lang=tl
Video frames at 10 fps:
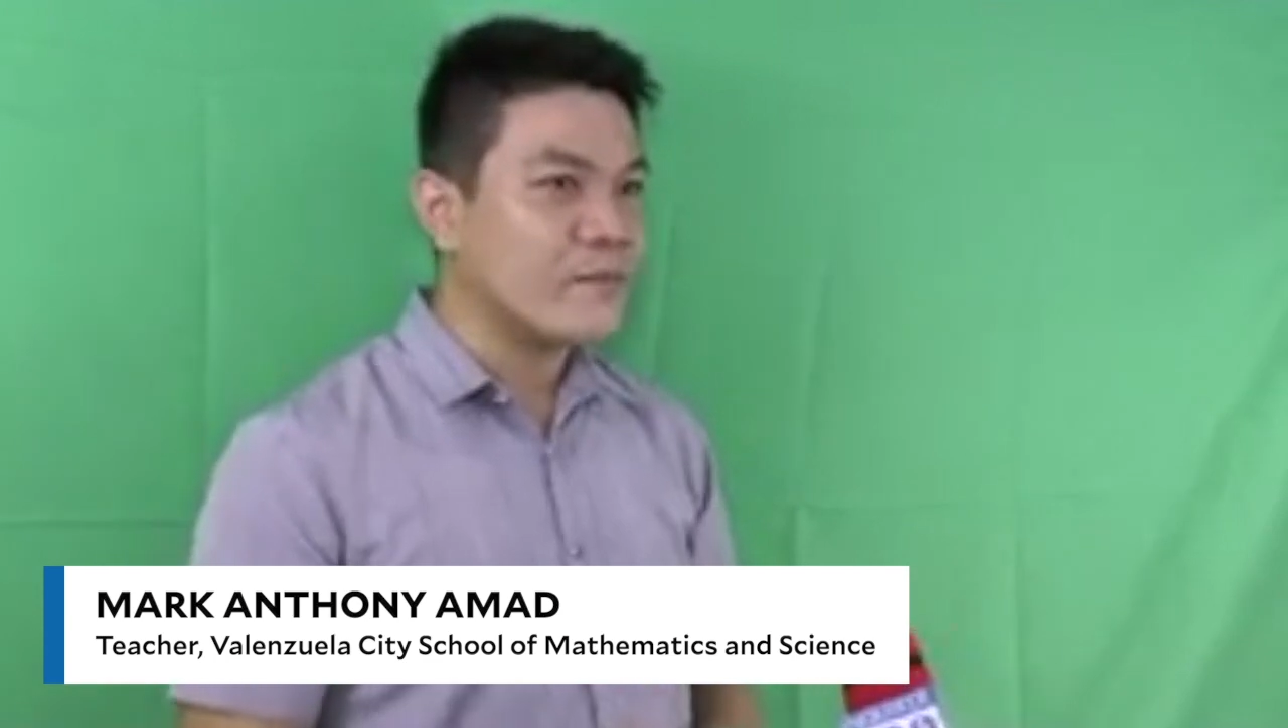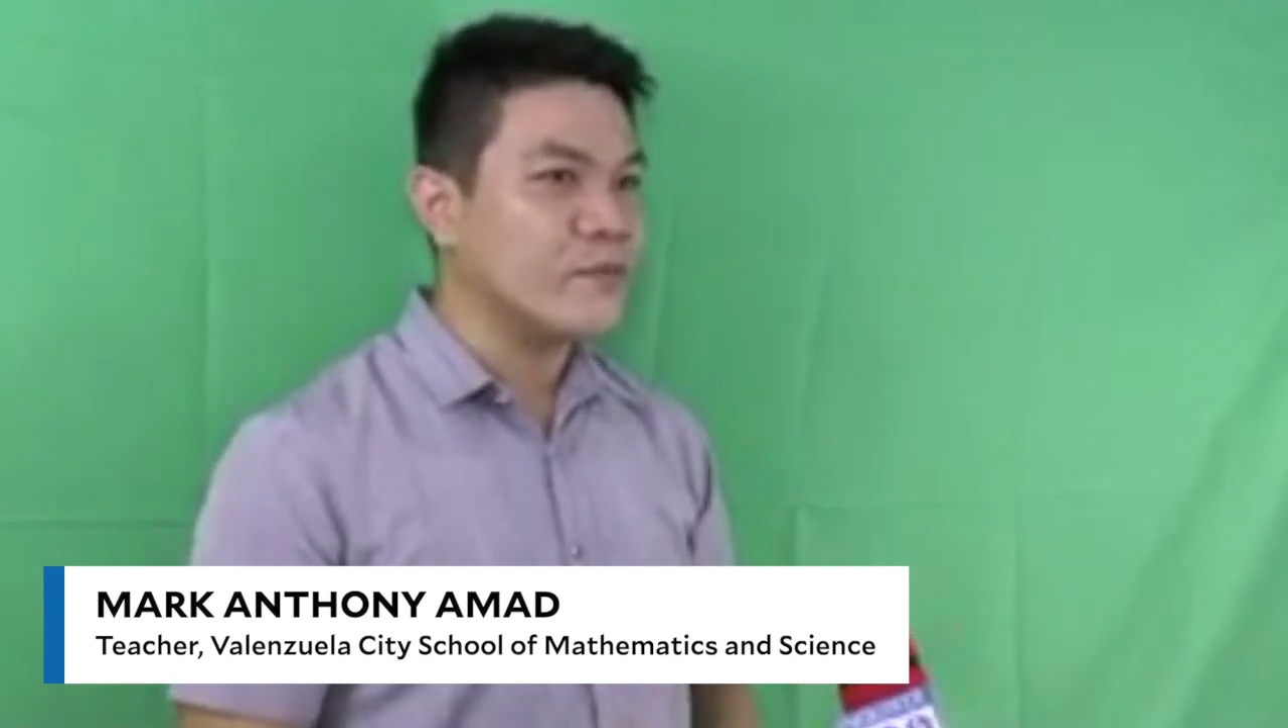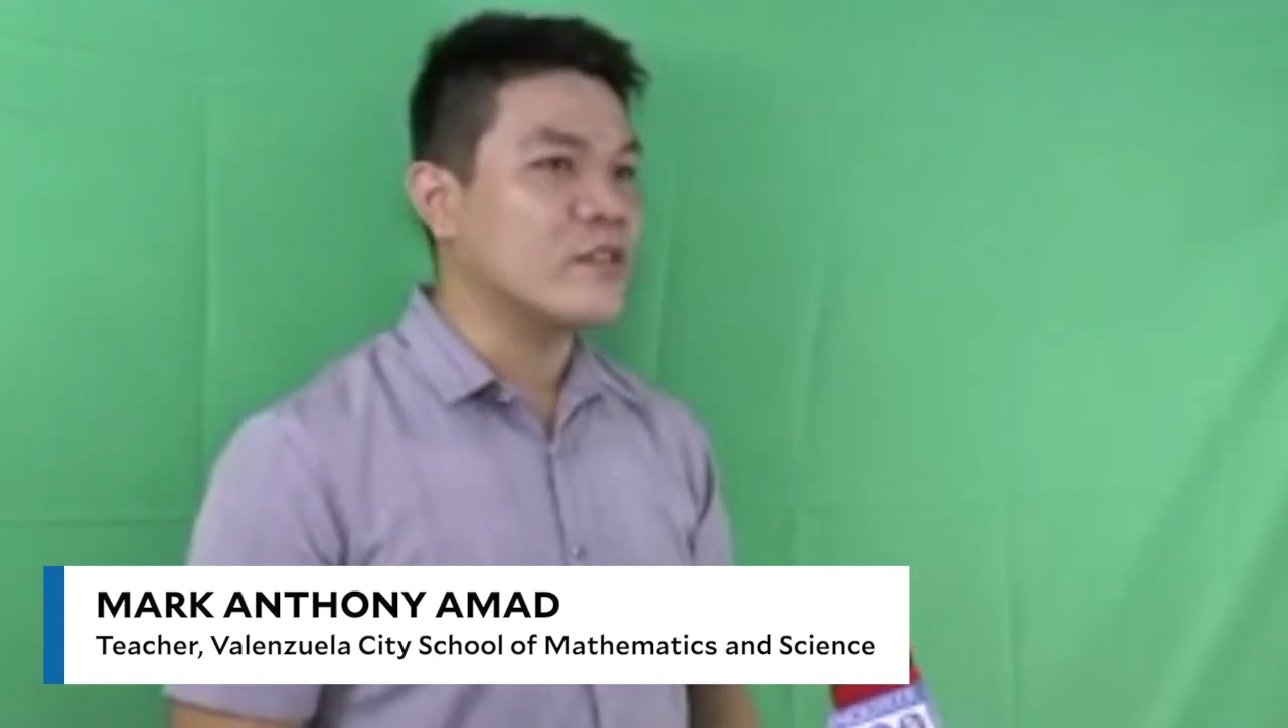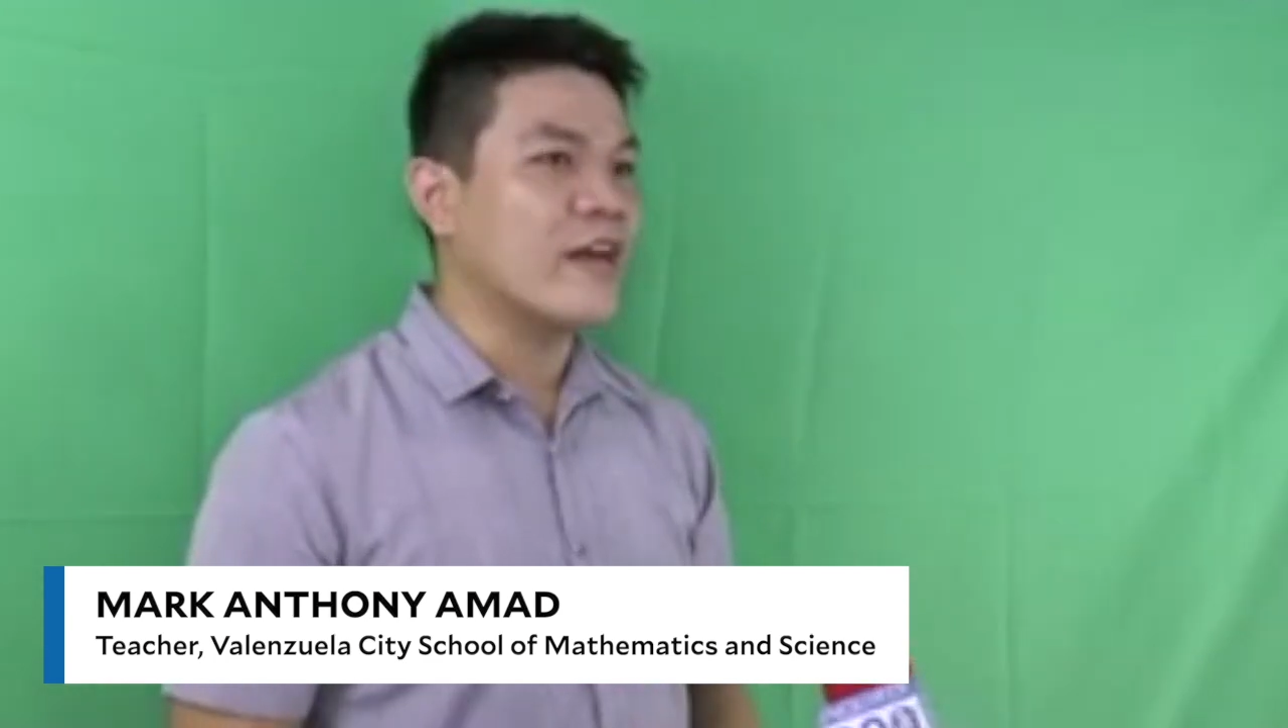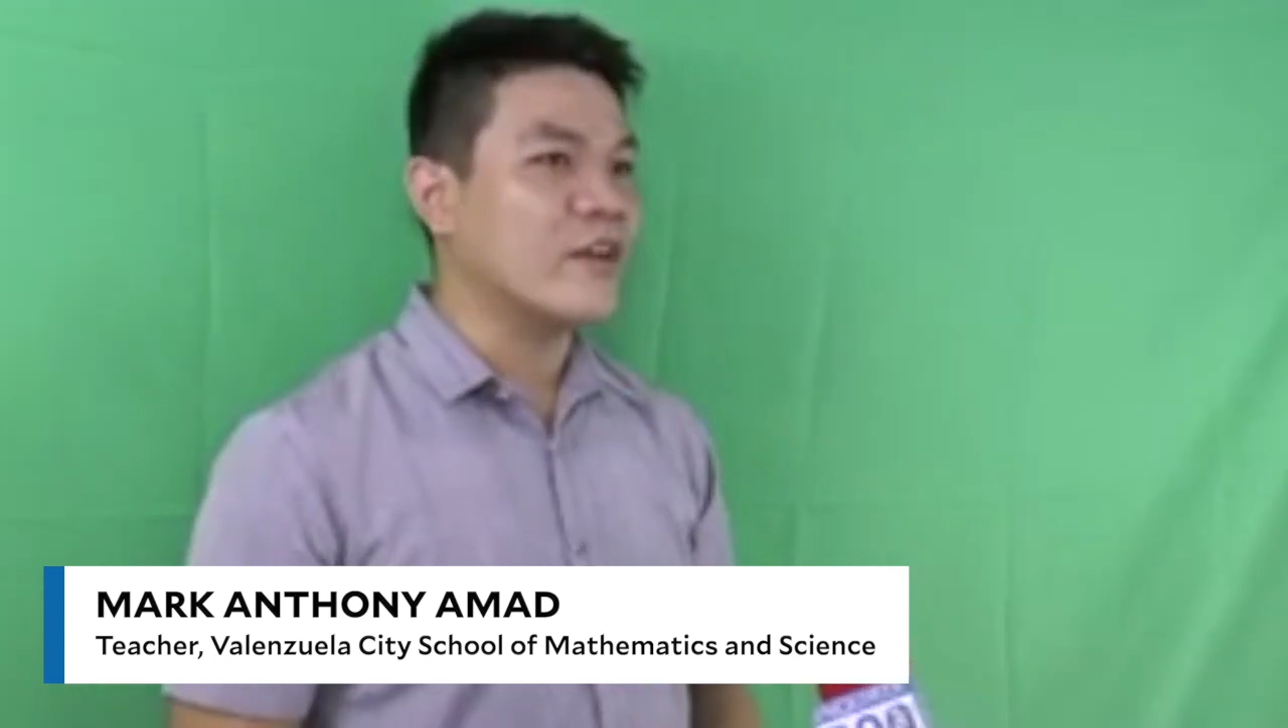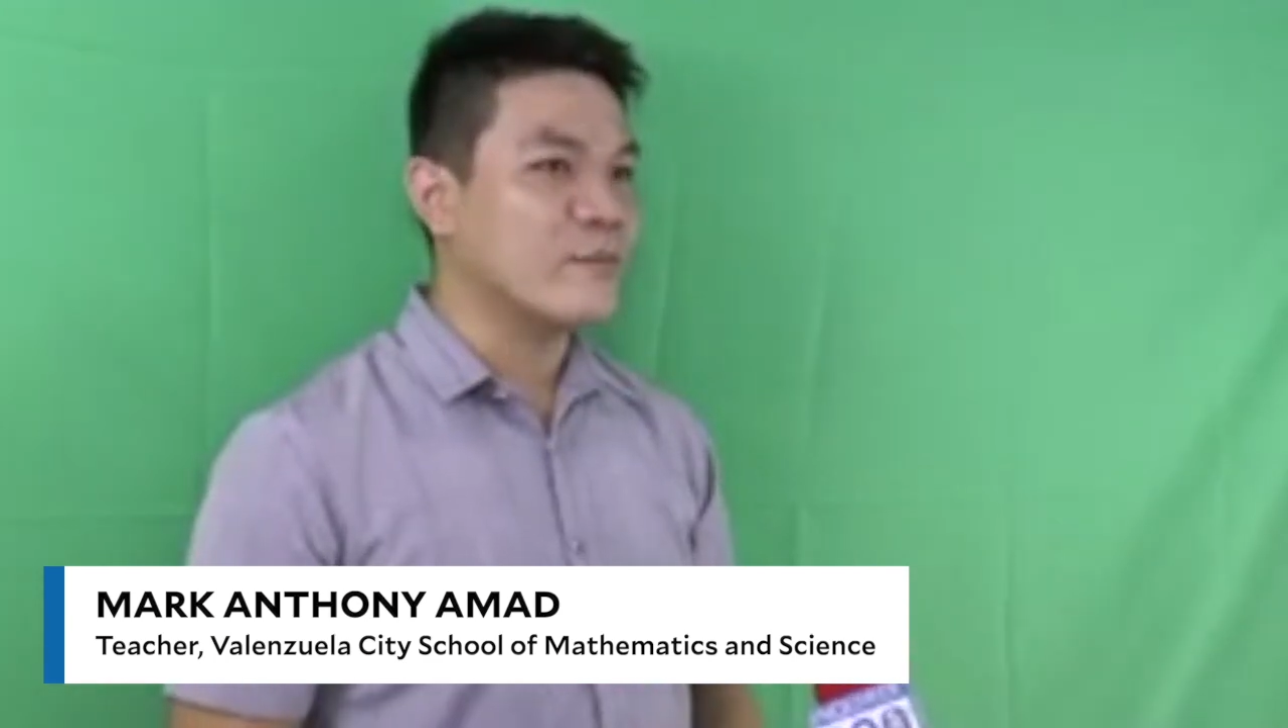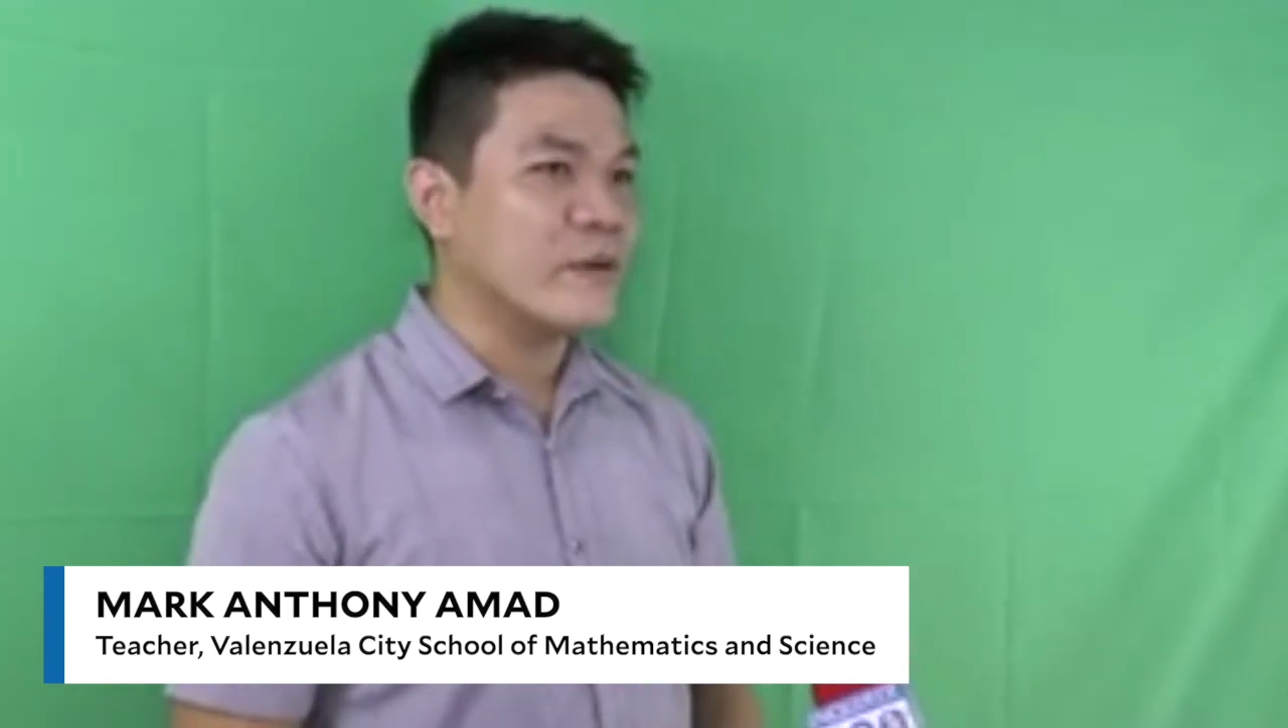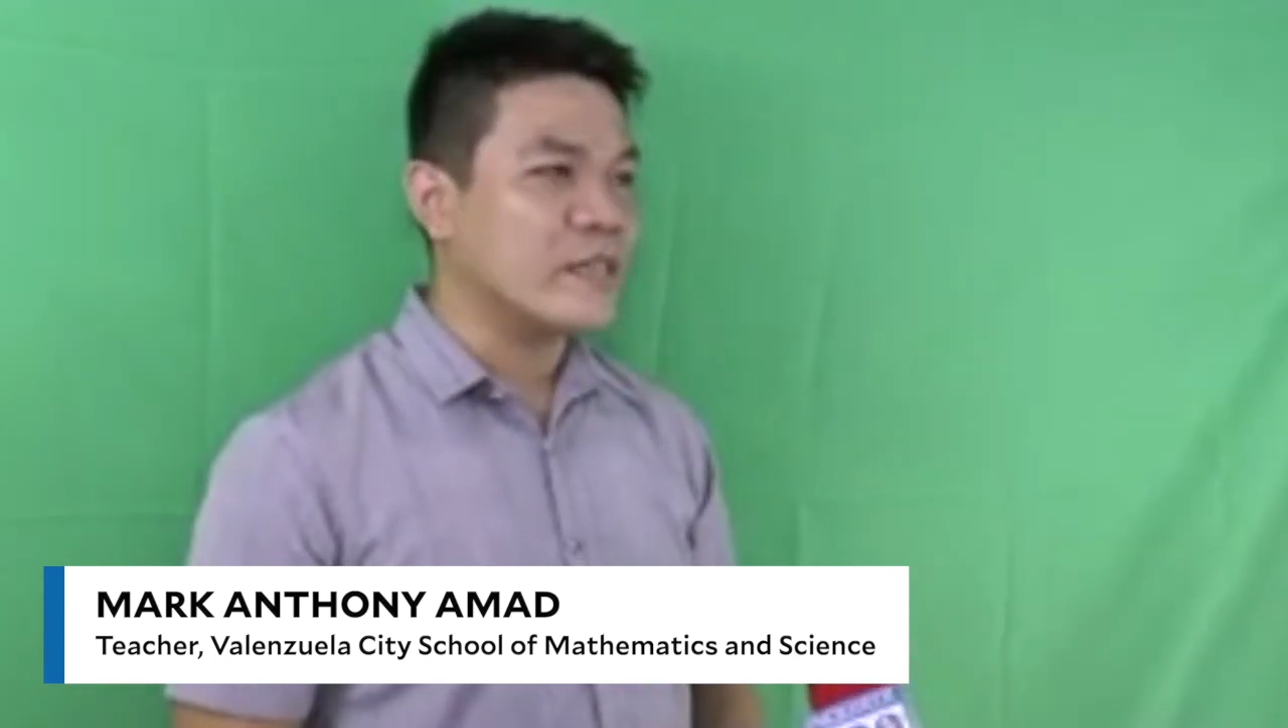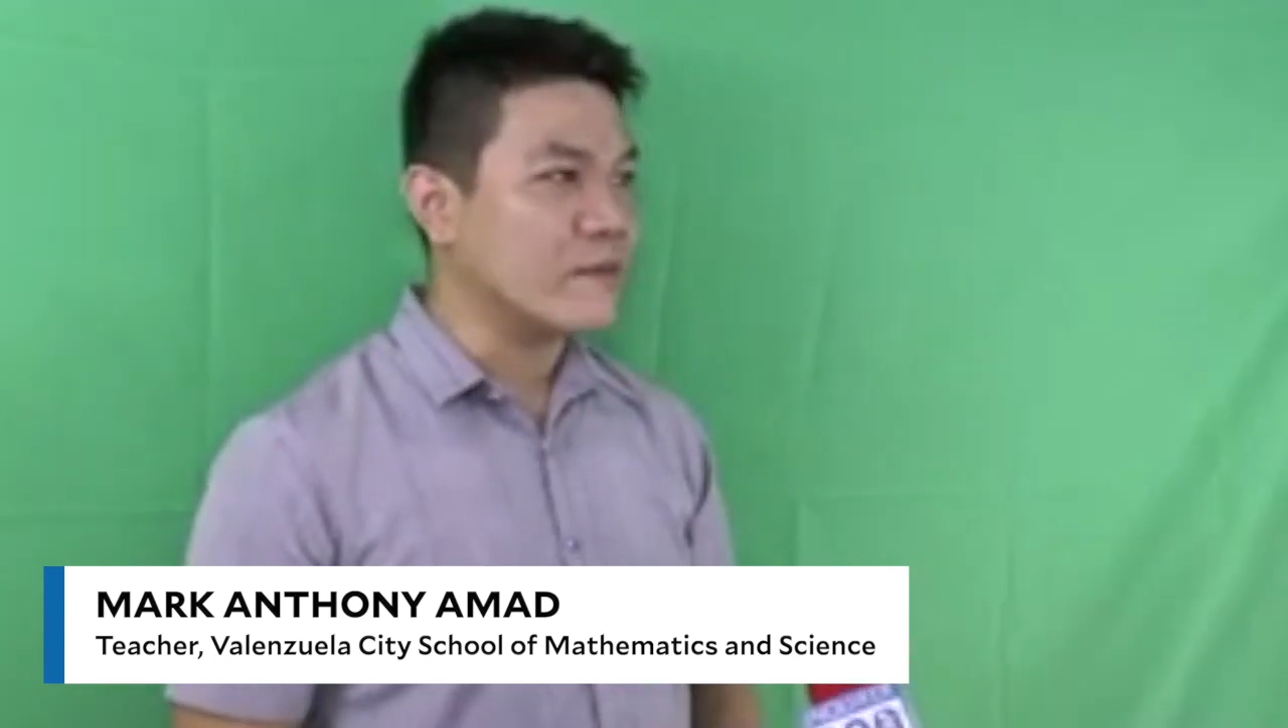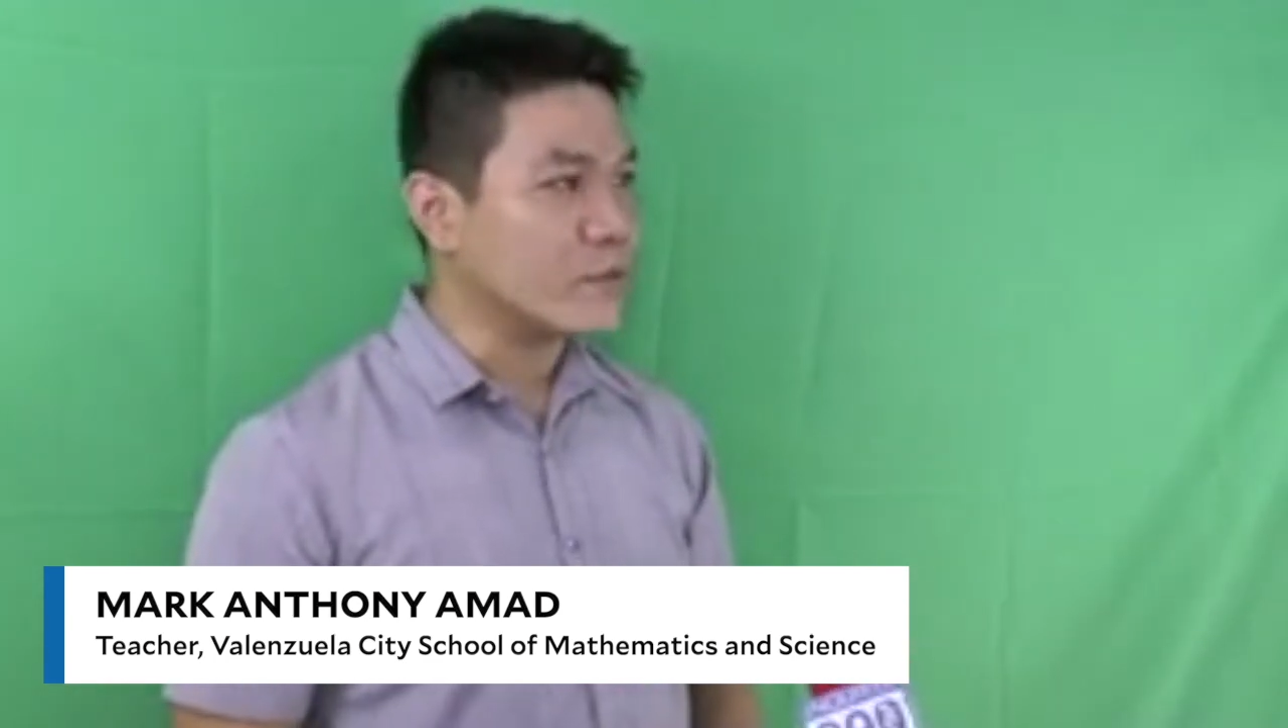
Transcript: po tayo pagdating